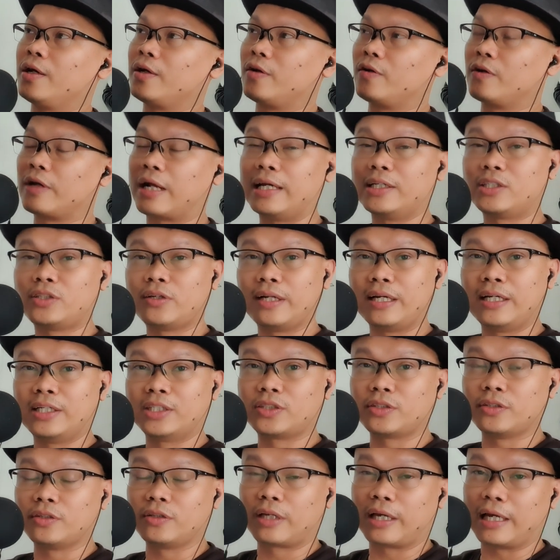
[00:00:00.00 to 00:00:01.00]

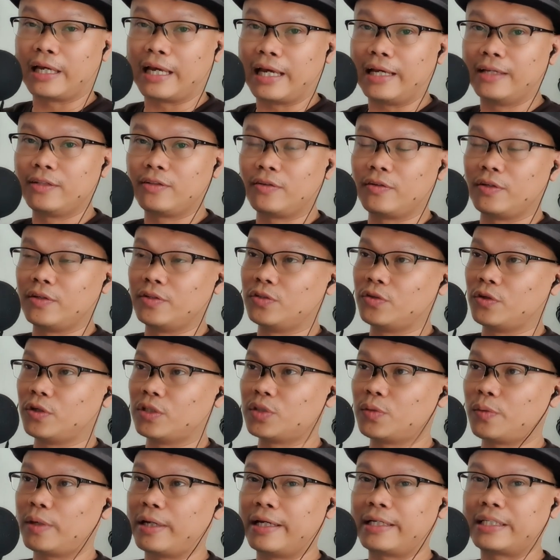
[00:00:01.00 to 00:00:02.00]
congratulations kay Anthony
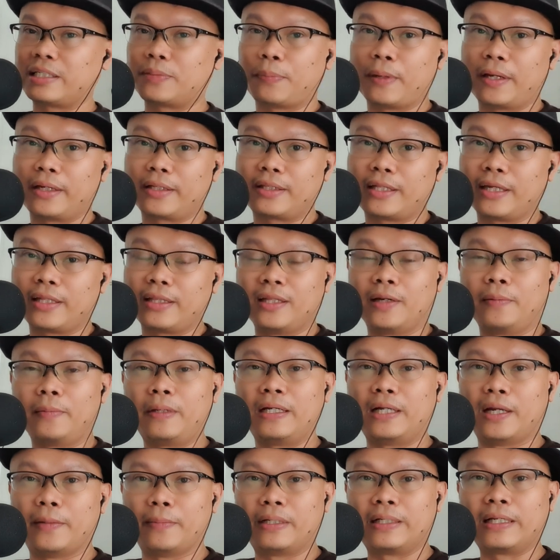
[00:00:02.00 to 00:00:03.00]
Joshua. Expected
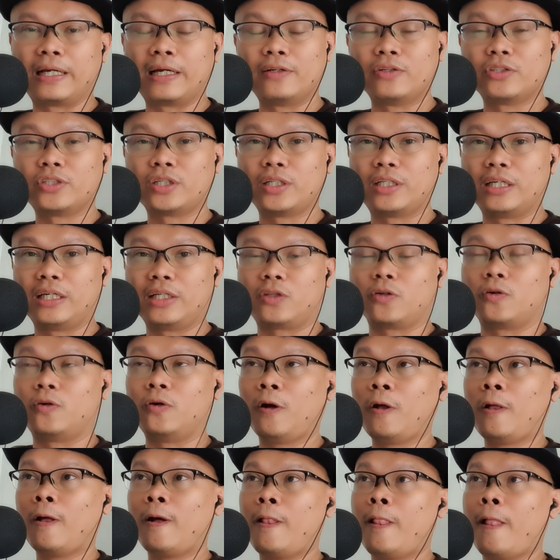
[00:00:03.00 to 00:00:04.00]
naman na manalo siya
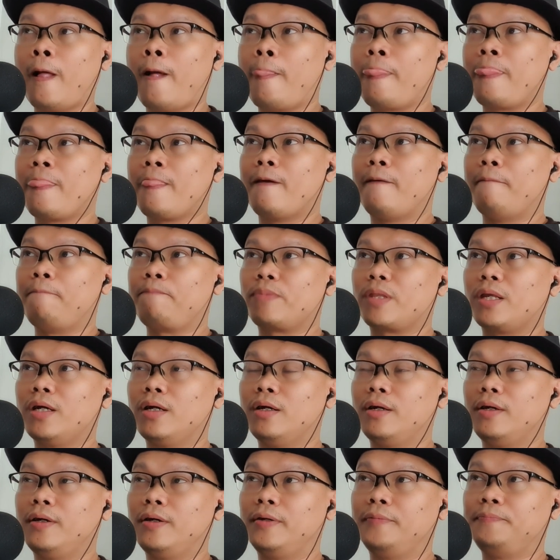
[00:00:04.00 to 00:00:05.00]
dito.
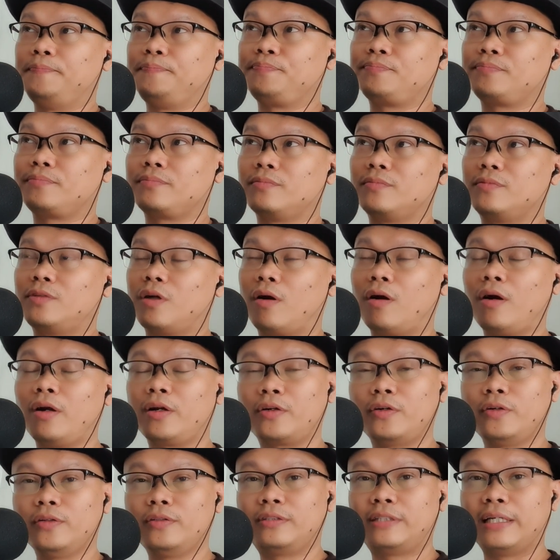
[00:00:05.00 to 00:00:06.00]
Um, there are
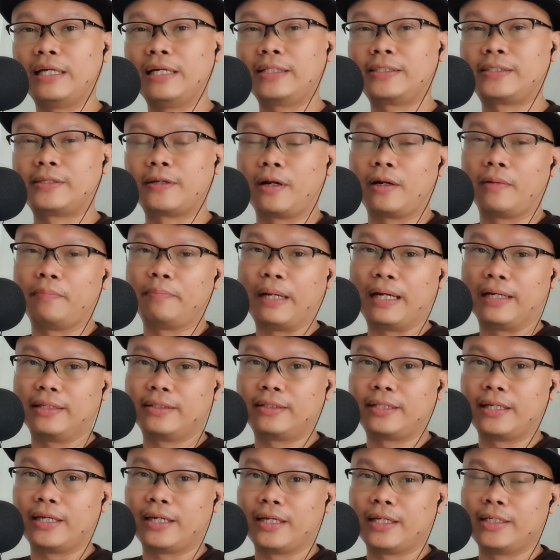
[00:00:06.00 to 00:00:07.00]
good things, there are
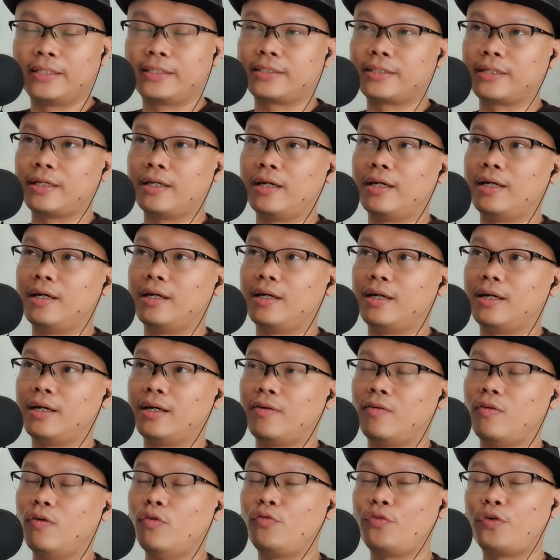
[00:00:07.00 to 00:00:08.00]
bad things.
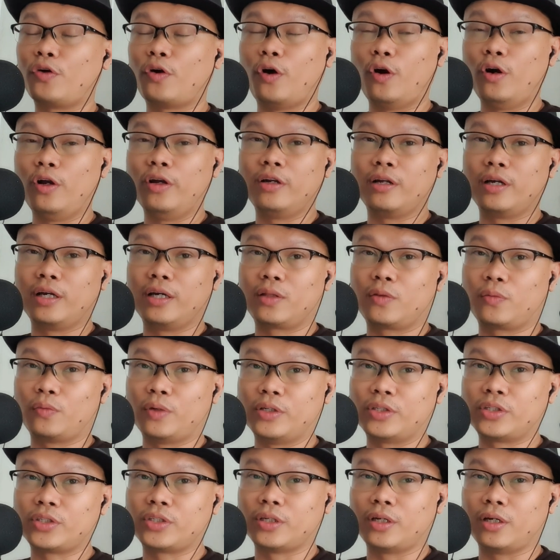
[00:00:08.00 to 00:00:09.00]
Uh, overall, it
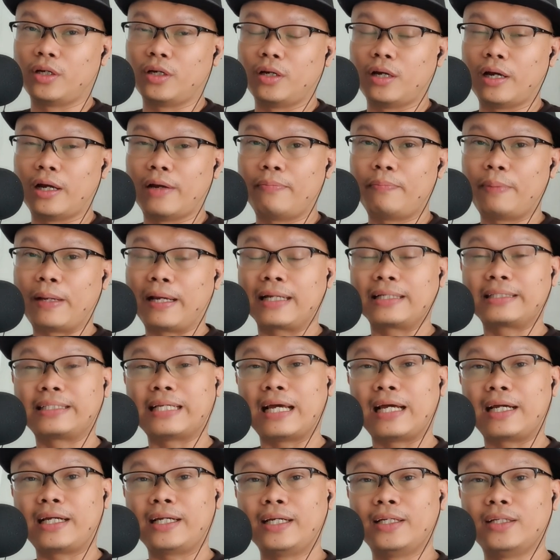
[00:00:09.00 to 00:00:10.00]
was uh, para
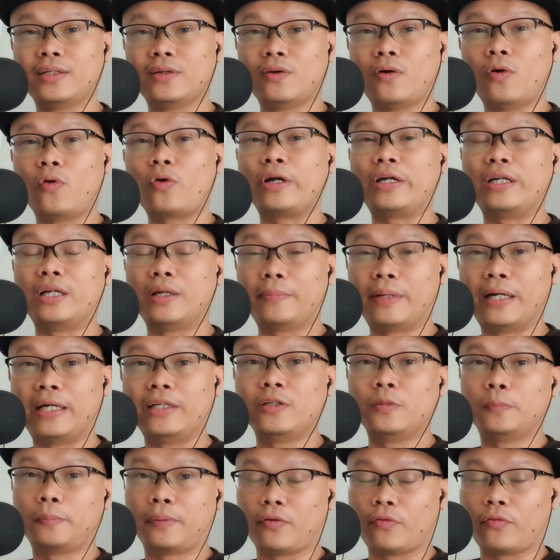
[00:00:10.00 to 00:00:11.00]
sa akin okay
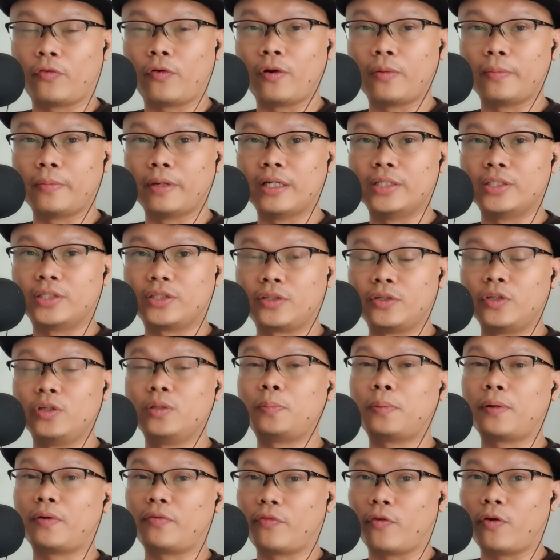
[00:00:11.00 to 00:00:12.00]
naman yung performance,
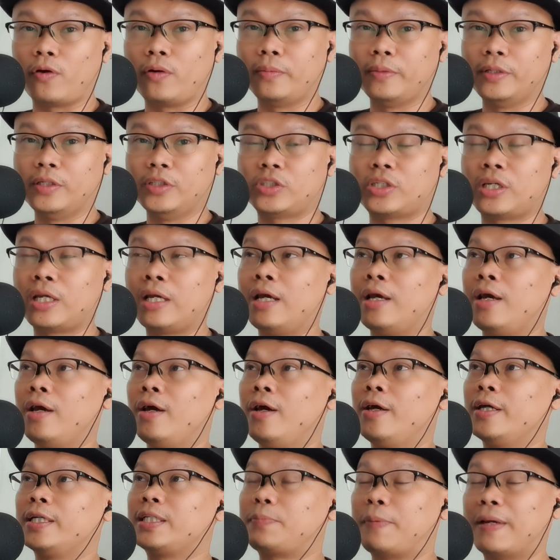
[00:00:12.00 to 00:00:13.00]
good performance.
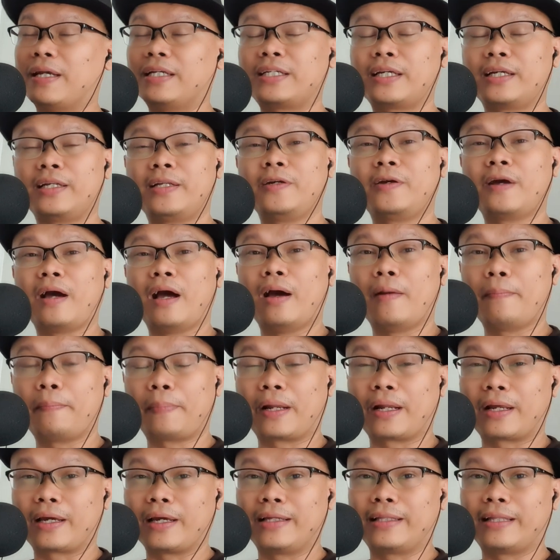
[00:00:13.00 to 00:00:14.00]
Especially yung
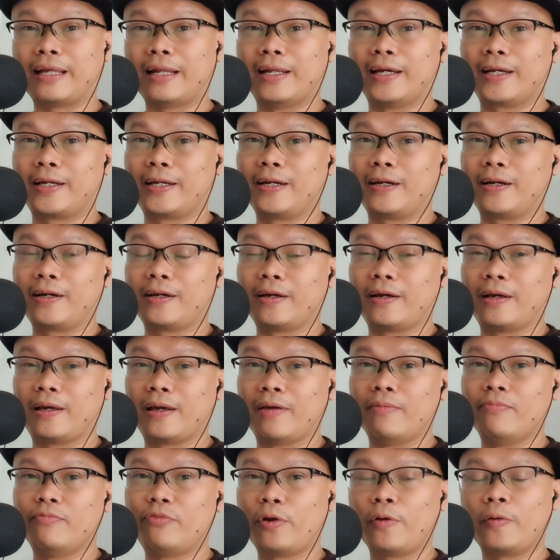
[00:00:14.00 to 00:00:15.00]
uppercut talagang uh,
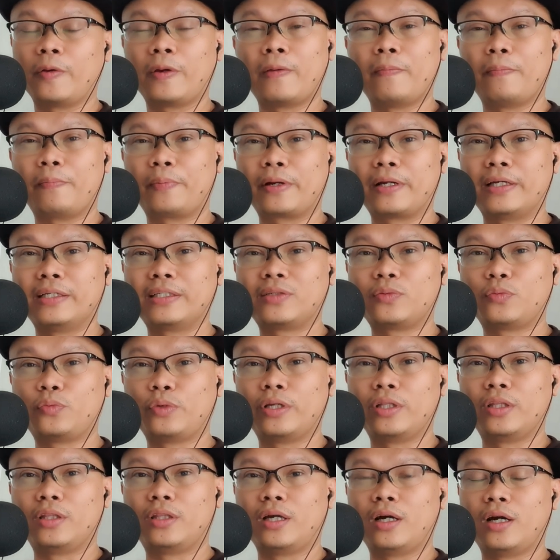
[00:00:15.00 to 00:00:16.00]
I'm very impressed
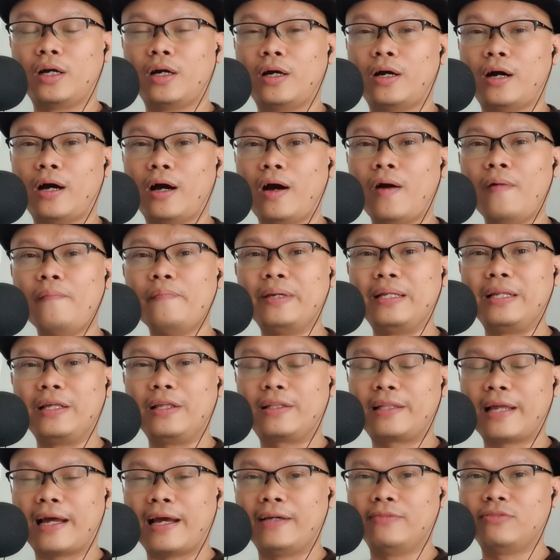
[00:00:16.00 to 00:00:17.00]
with uh, how
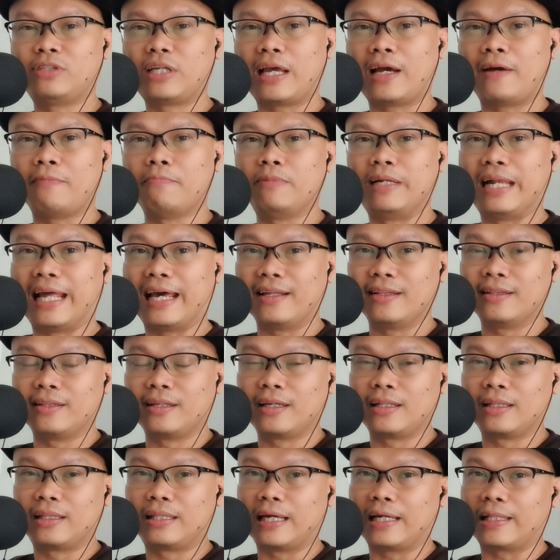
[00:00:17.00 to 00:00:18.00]
many times he have
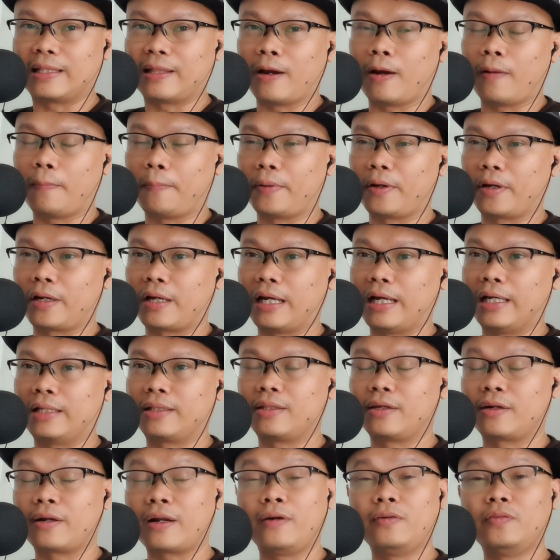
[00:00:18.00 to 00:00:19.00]
landed that
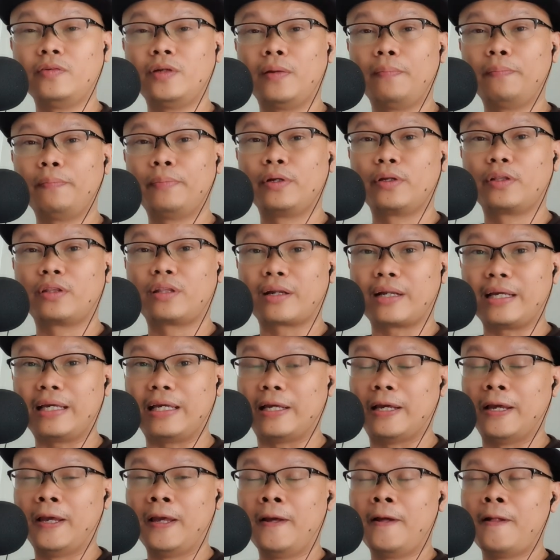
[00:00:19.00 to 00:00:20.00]
uppercut. Round number
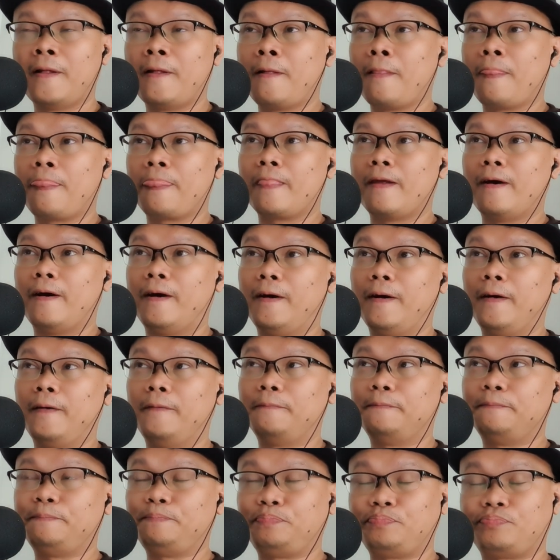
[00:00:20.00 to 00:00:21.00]
3. Um,